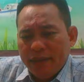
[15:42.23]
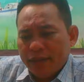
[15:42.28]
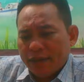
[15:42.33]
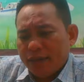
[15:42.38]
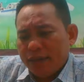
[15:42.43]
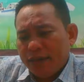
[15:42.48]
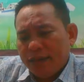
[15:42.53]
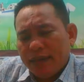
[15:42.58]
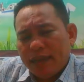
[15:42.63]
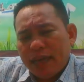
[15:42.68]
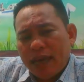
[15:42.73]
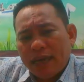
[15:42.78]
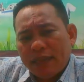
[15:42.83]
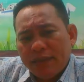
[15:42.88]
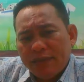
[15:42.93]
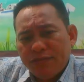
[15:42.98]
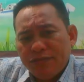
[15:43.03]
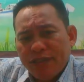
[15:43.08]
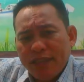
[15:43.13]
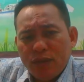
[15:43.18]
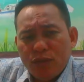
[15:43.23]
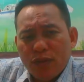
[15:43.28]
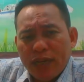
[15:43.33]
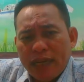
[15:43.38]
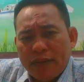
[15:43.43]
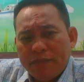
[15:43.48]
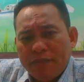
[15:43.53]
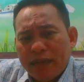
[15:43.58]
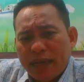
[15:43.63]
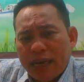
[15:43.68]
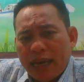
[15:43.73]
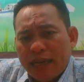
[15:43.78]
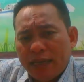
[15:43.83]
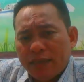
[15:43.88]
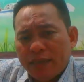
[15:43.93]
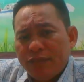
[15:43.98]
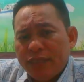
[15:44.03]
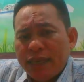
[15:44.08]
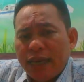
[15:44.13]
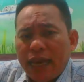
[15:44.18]
có nghĩa là hành vi của em là
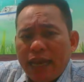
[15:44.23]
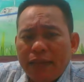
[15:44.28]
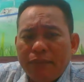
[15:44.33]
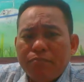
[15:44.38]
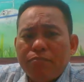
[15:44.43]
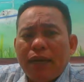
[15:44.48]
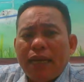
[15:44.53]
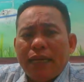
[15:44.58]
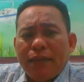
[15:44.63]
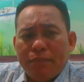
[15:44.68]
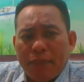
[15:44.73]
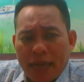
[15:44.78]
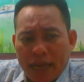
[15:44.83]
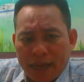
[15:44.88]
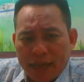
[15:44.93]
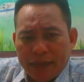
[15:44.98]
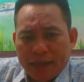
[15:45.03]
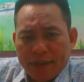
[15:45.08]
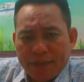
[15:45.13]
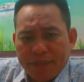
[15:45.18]
hành vi ăn mày mạng